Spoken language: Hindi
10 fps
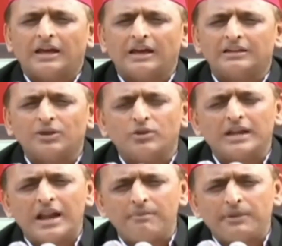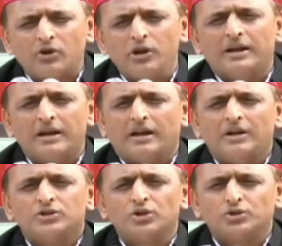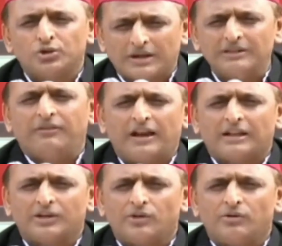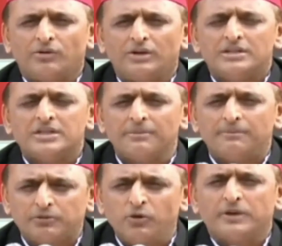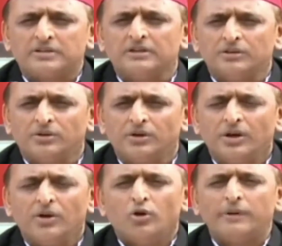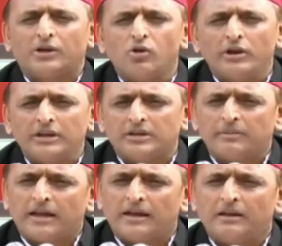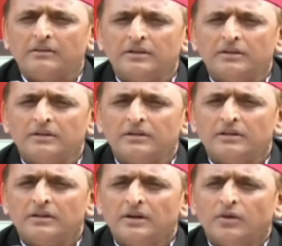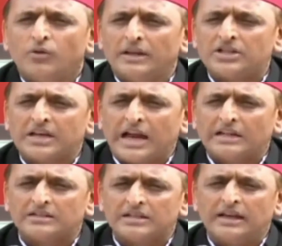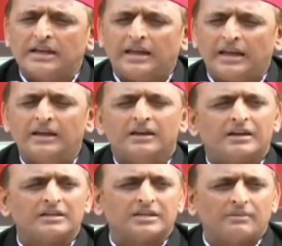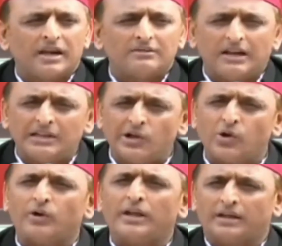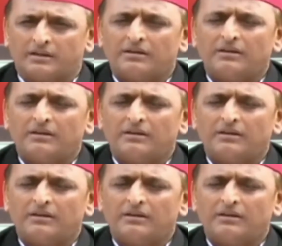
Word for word: कि इत्र उनके नाम पे क्यों नहीं बन रहा जो दुर्गंध फैलाते हो जिन्हें बदबू पसंद हो उन पे क्यों कोई इत्र बनाएगा उन्हें शिकायत इसलिए है कि समाजवादी लोगों ने